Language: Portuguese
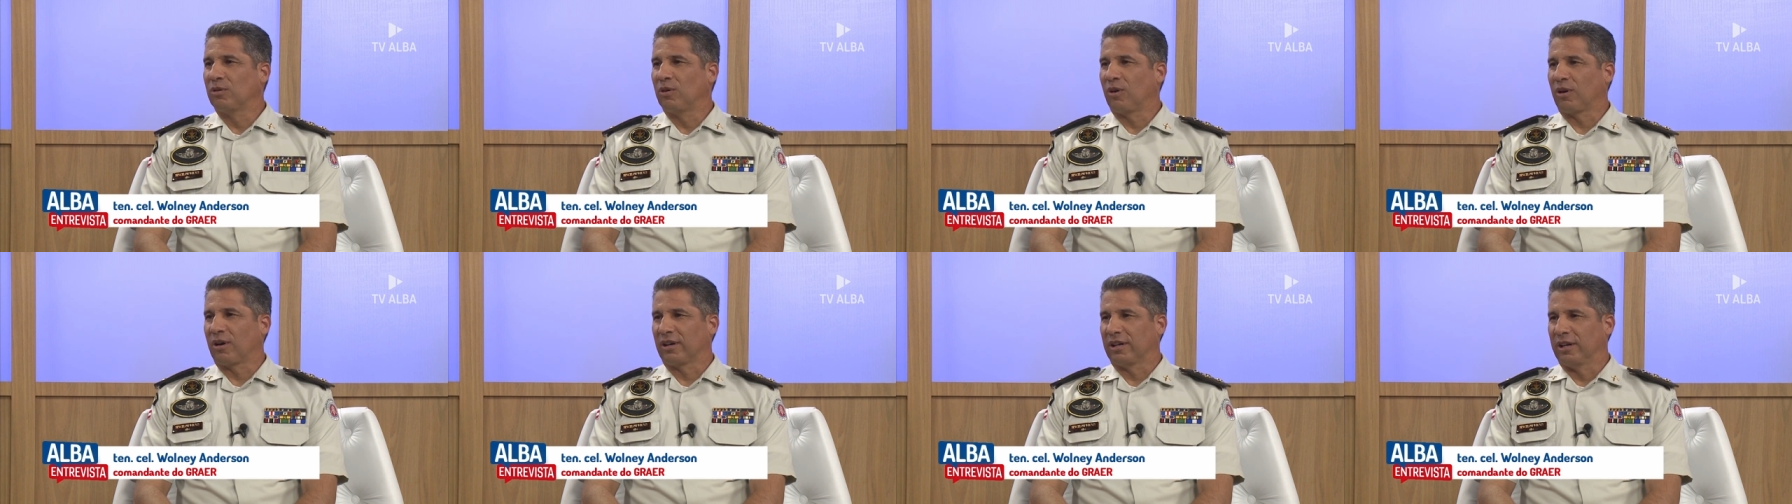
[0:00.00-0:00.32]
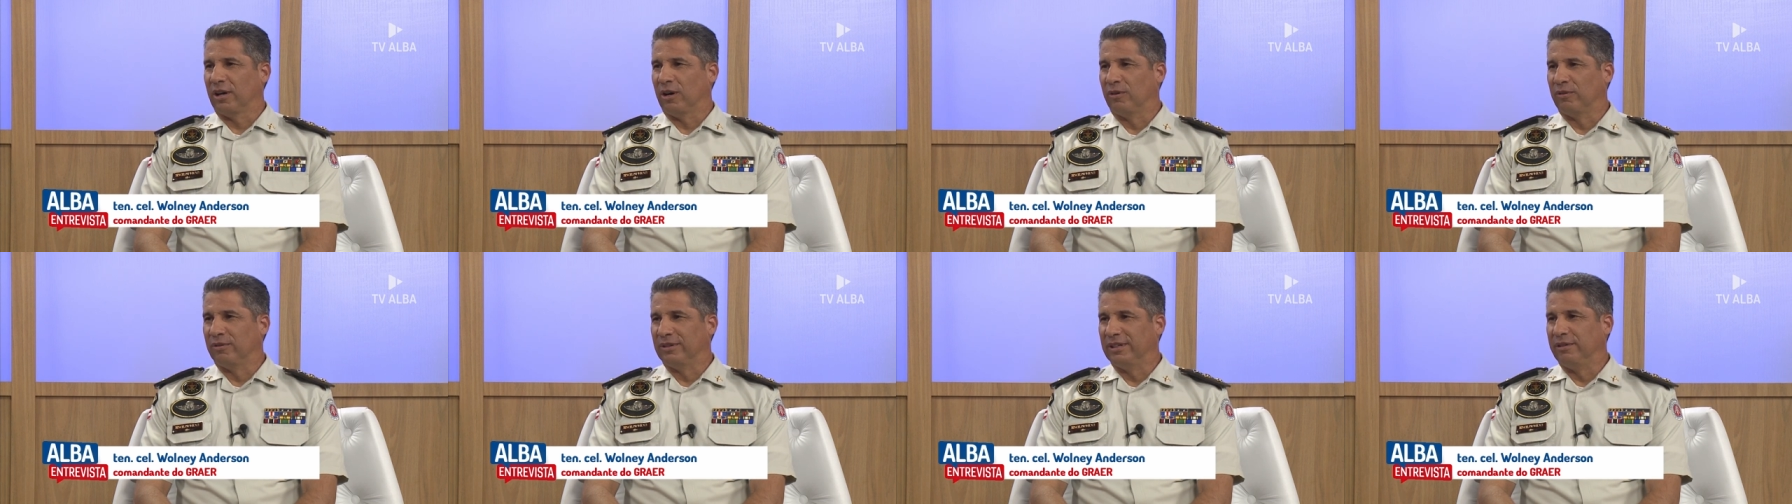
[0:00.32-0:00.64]

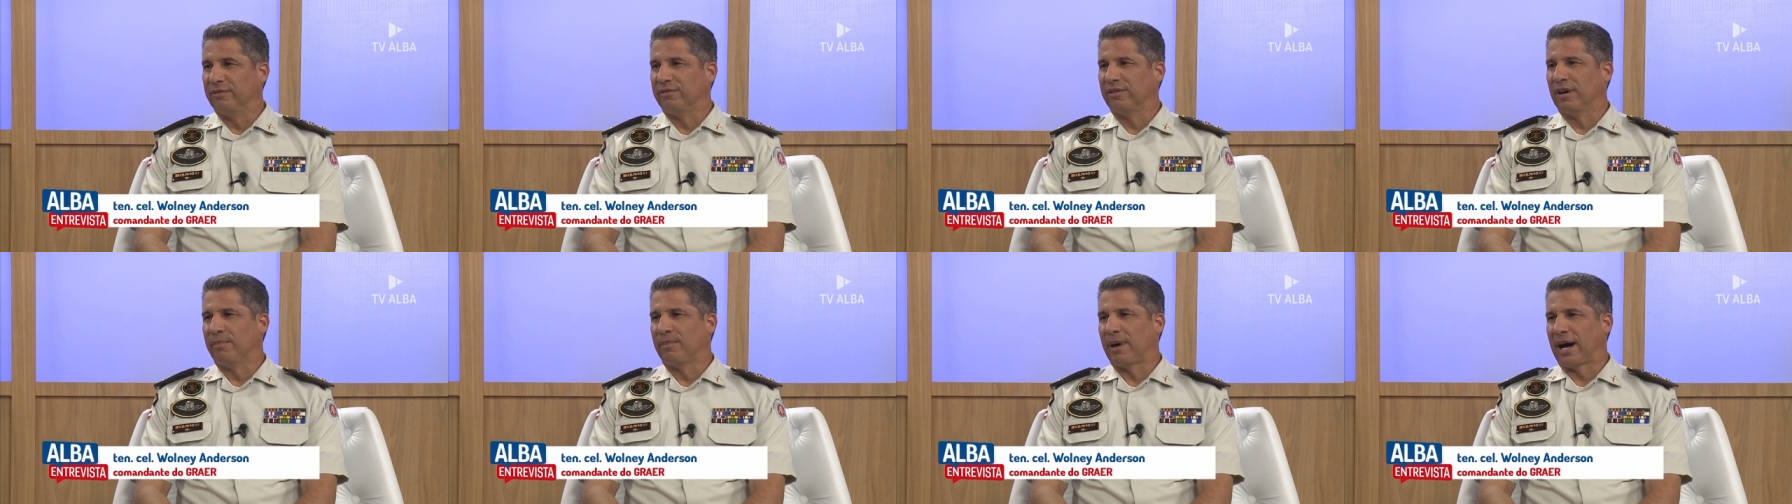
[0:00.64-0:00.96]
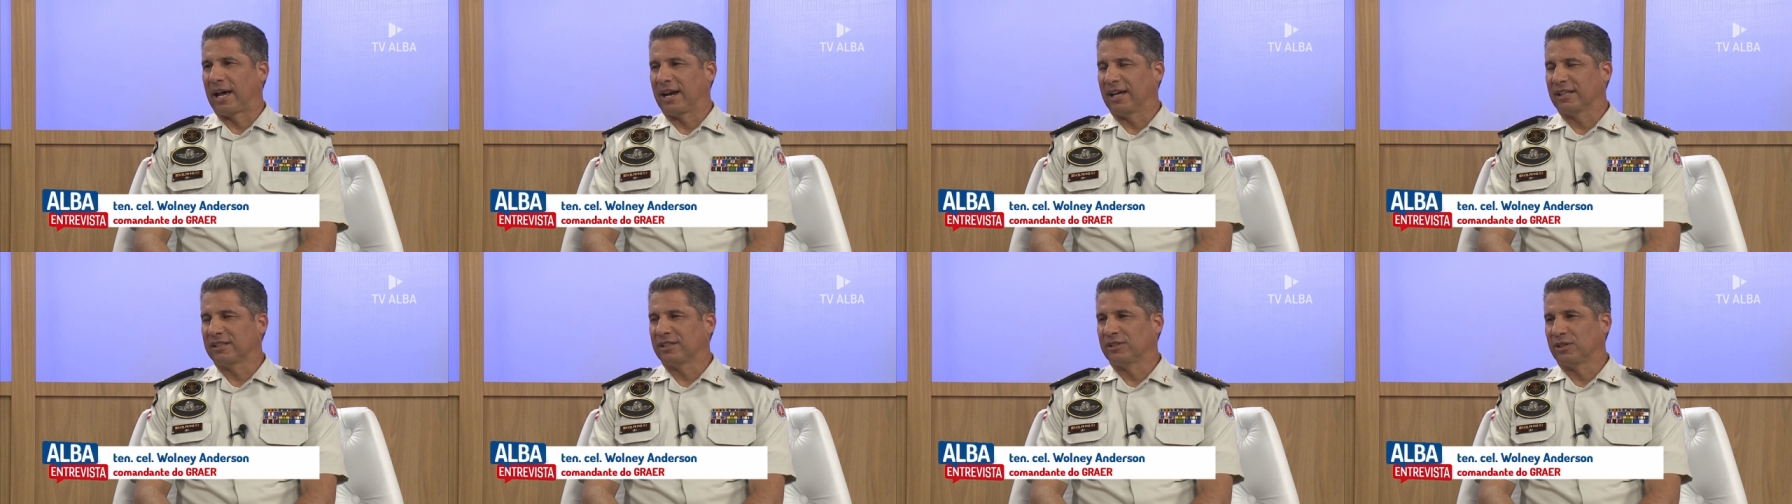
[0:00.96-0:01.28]
Coronel Ivan
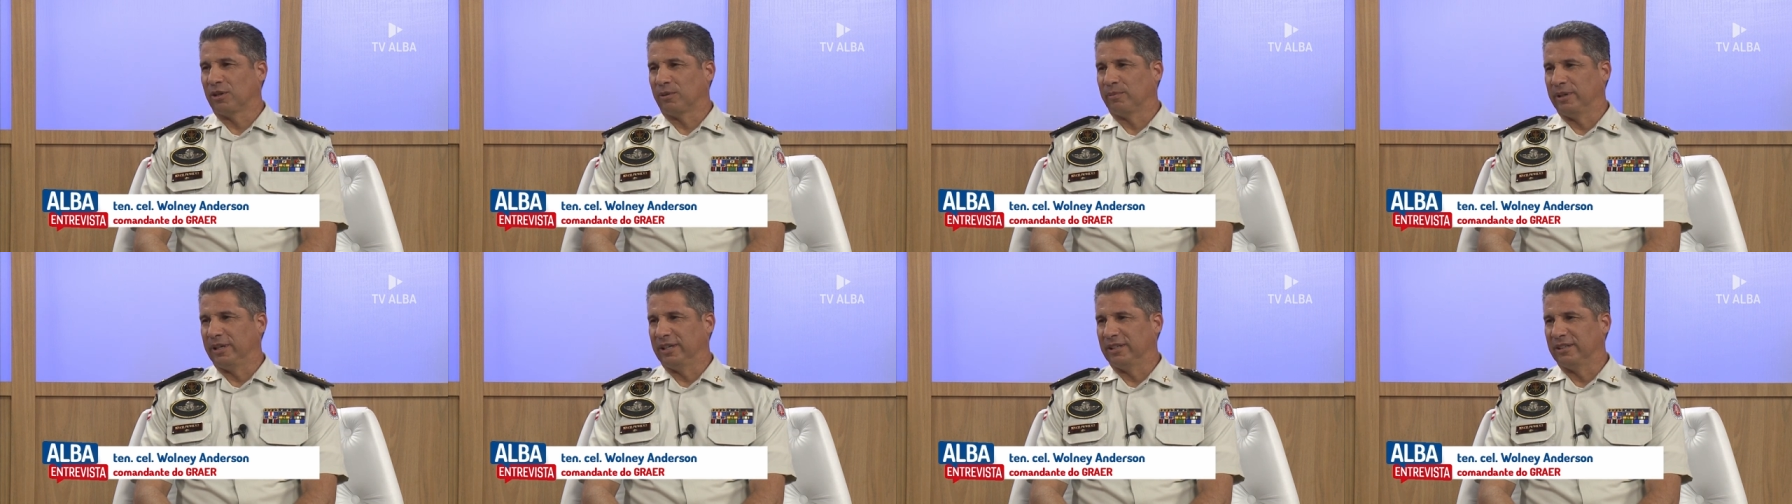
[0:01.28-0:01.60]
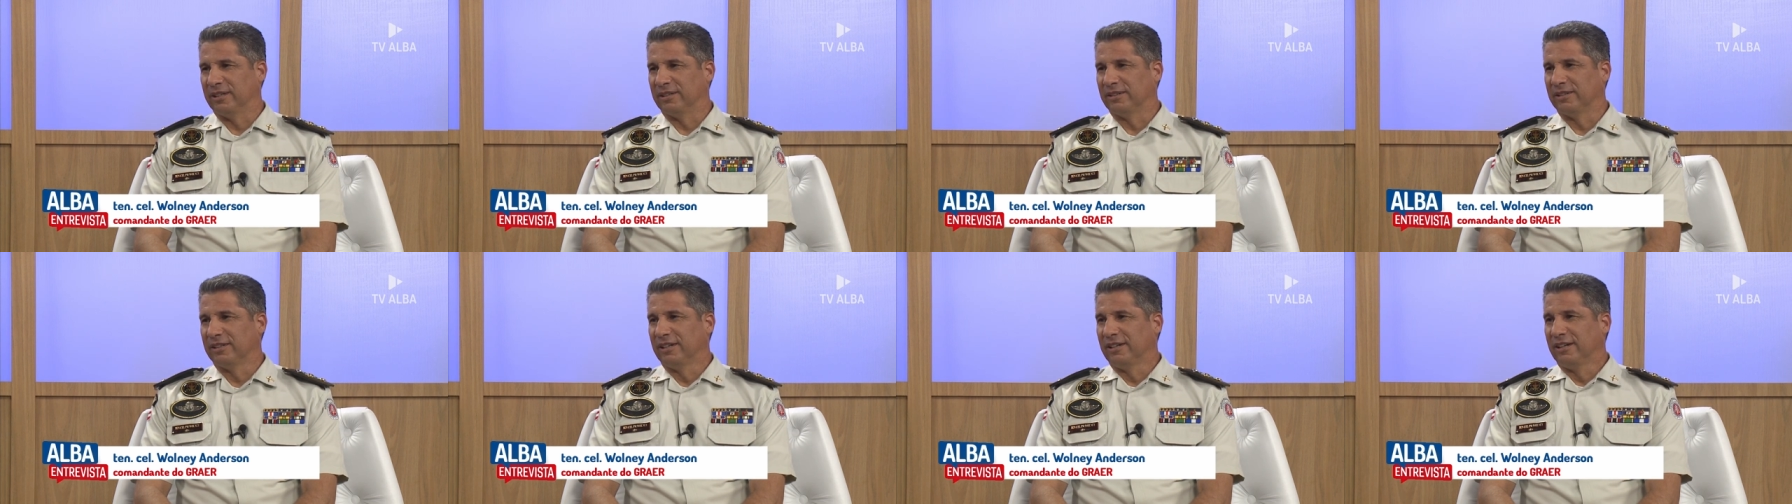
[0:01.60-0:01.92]
Barata de
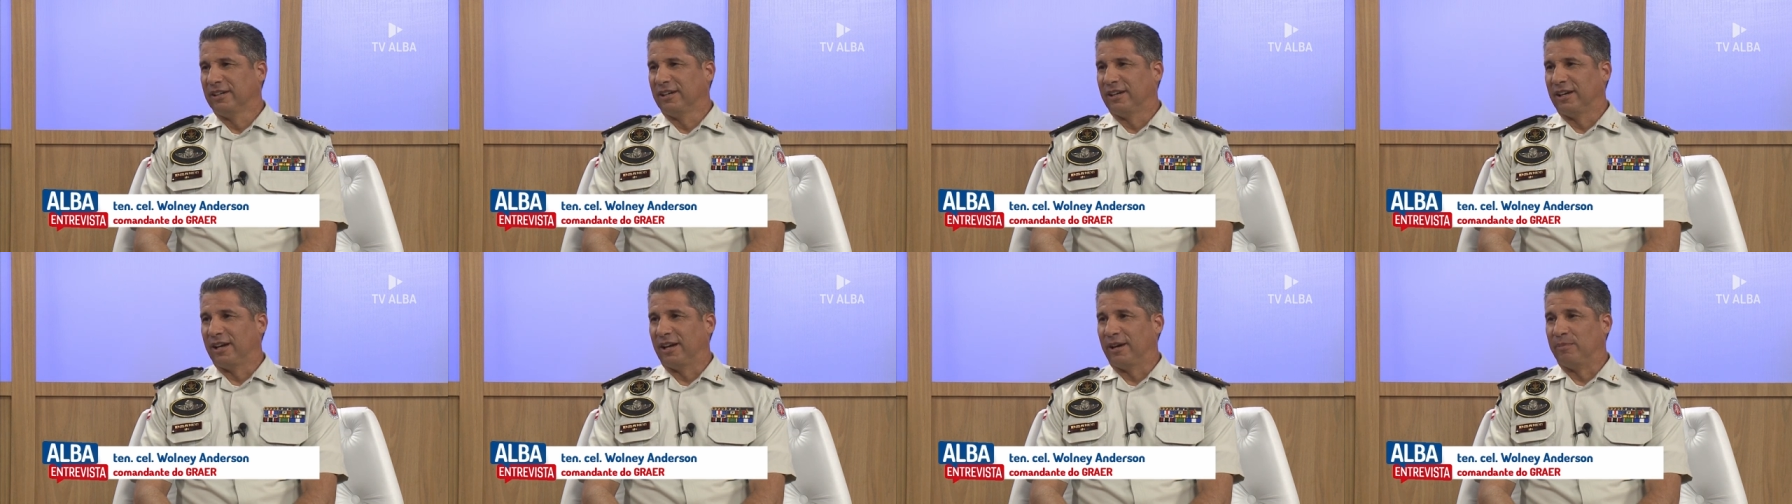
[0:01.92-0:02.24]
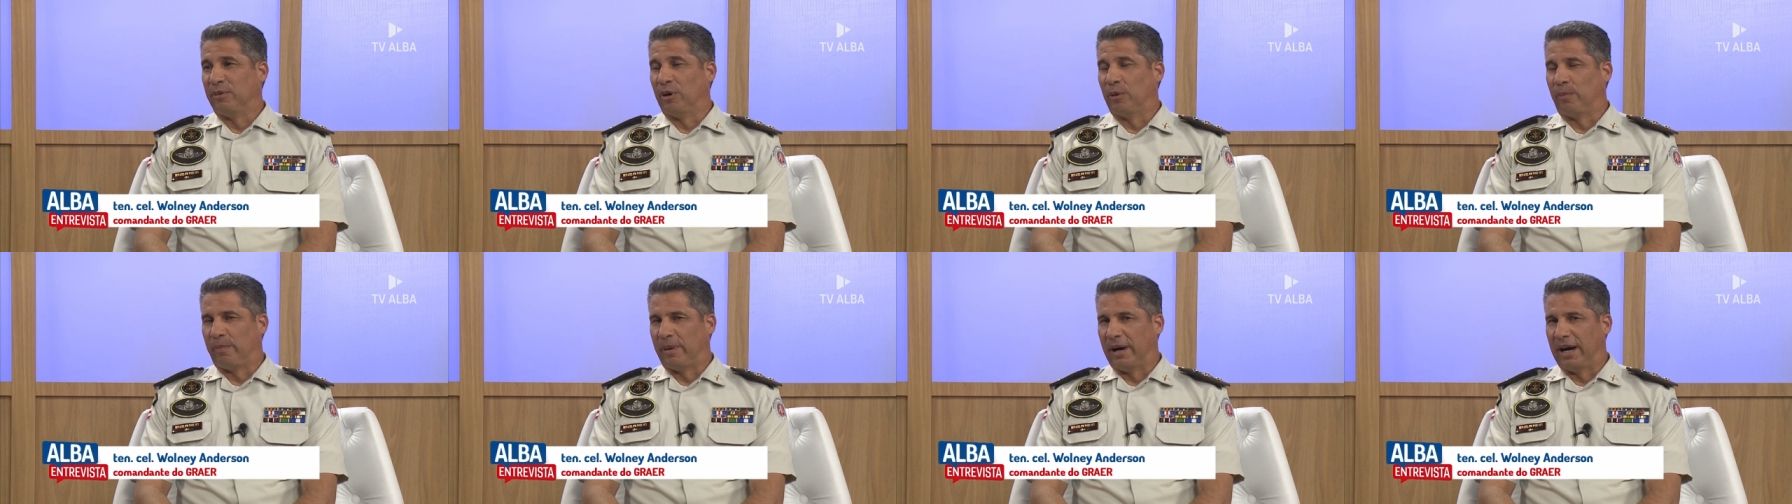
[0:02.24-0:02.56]
Almeida é,
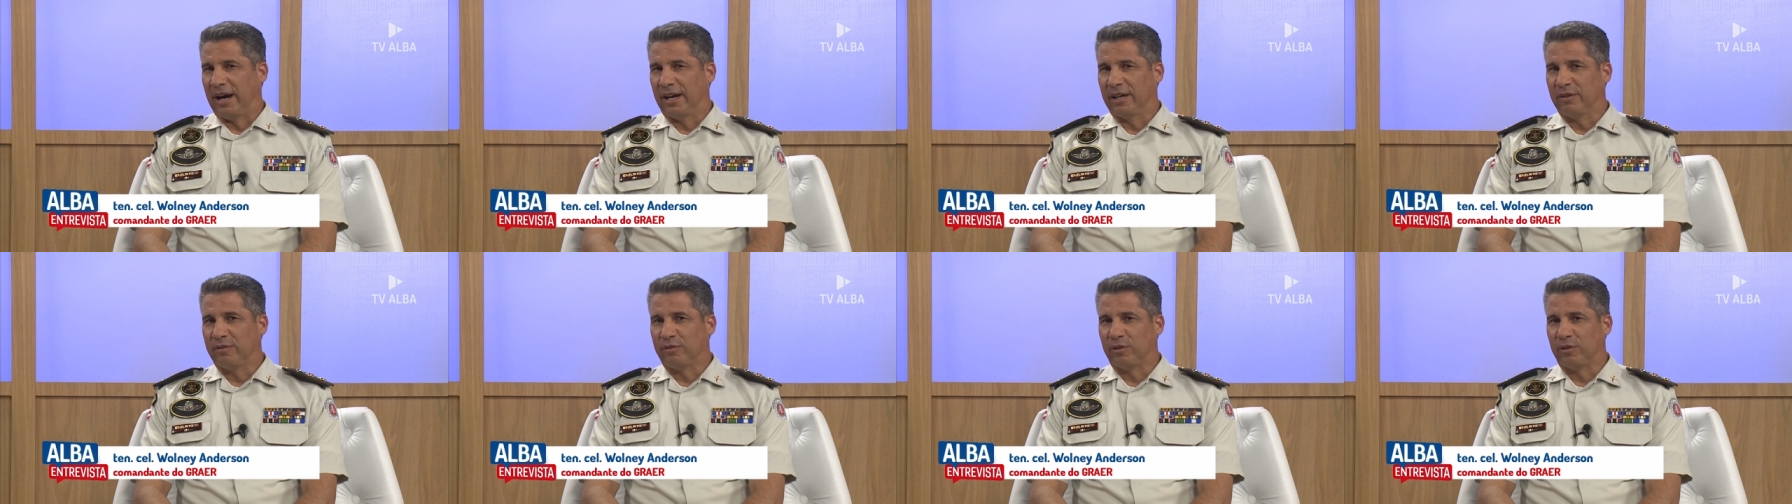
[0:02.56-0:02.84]
meu pai